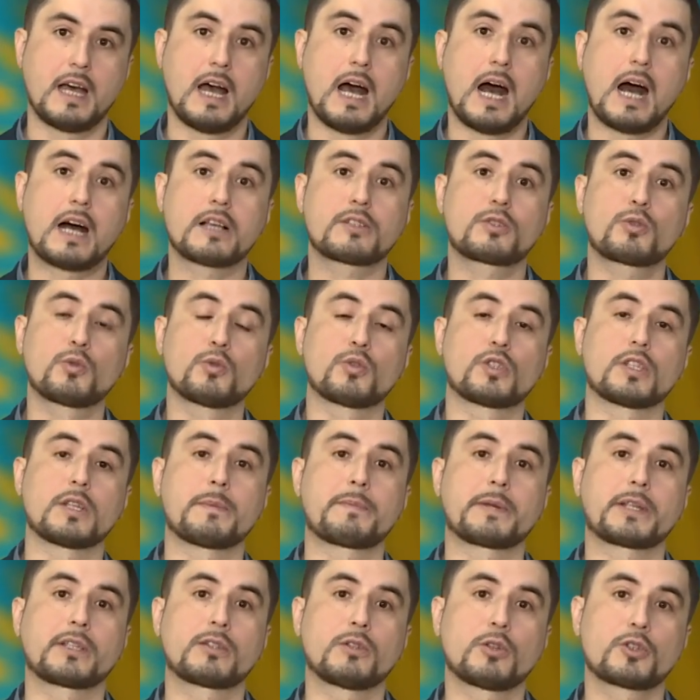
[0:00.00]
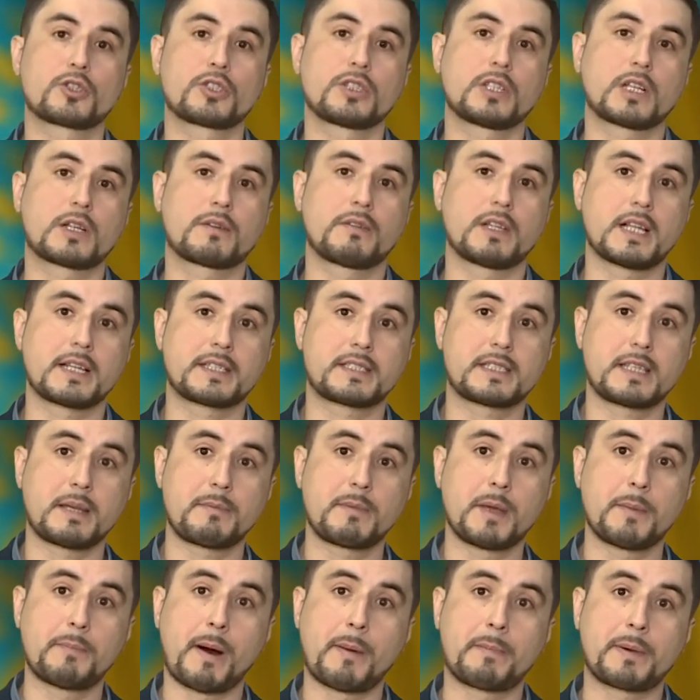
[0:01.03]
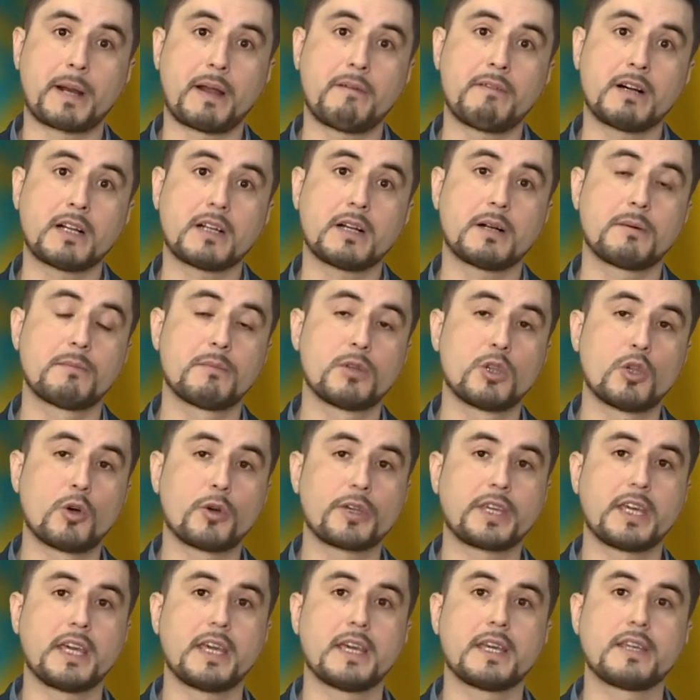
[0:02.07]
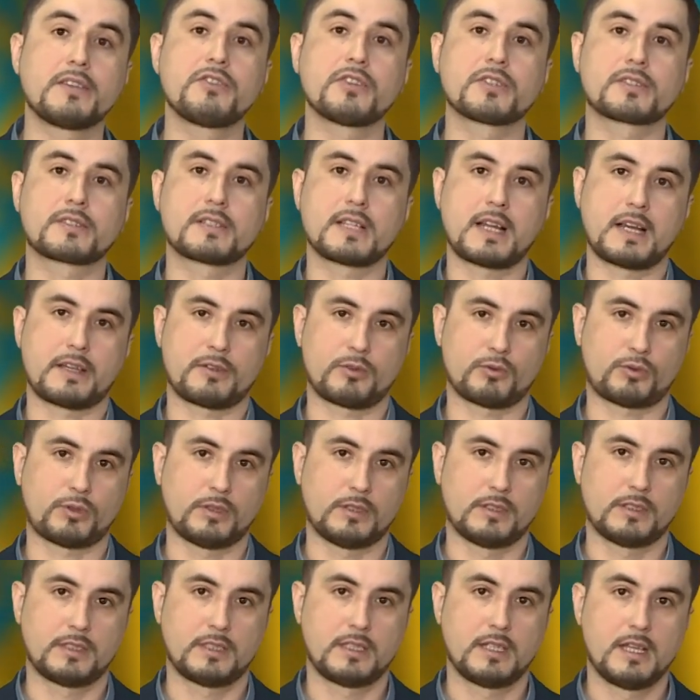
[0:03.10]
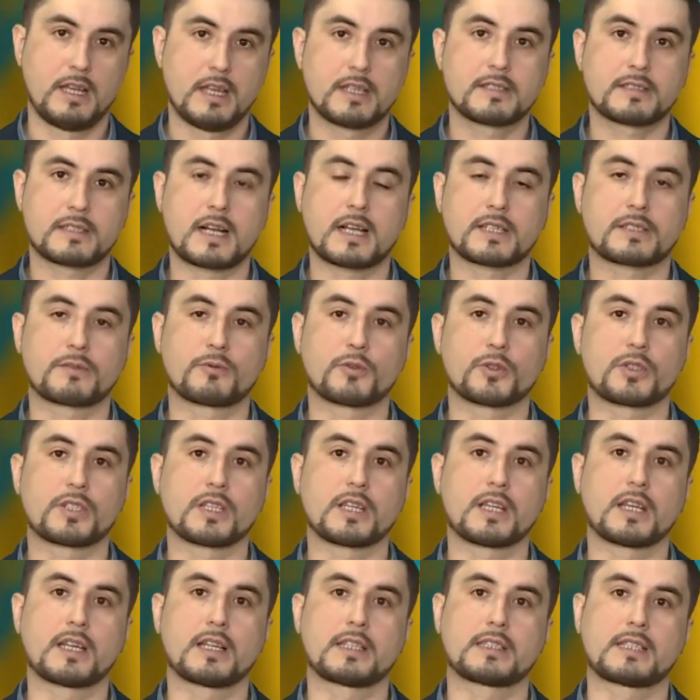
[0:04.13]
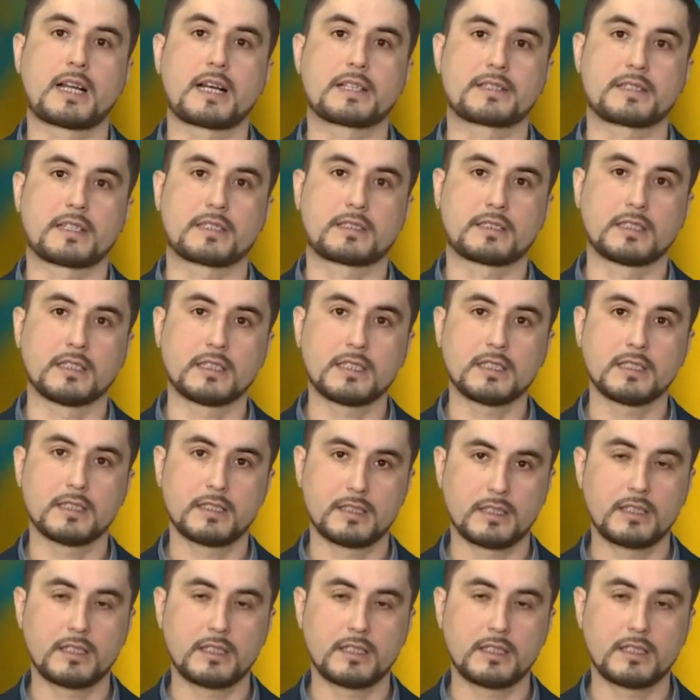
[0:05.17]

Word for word: О сути предложенных властями поправок многие не знают. Здравствуйте, это Азатык.